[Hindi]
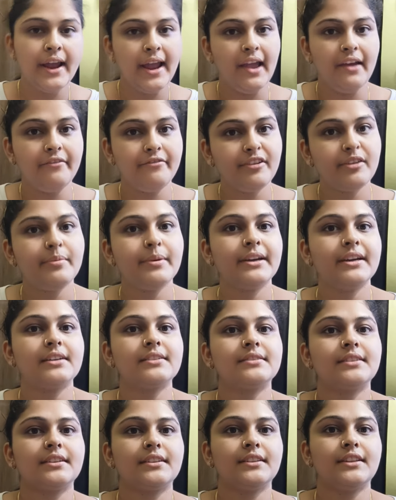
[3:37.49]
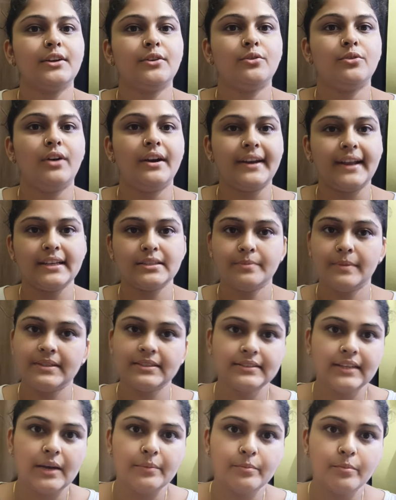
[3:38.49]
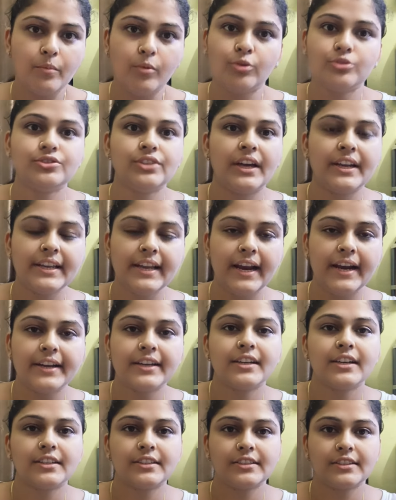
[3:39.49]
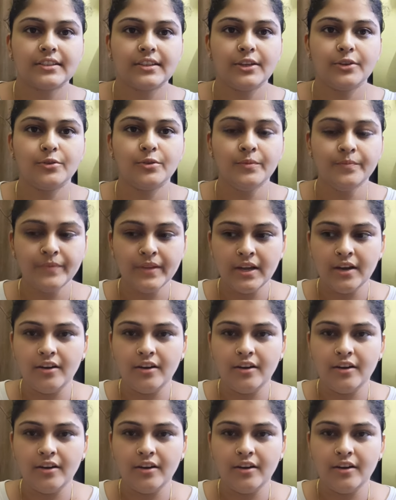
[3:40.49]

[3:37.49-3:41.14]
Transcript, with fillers: हैवी भी कर सकते हो अटैचमेंट्स आप बहुत सारी ऐड कर सकते हो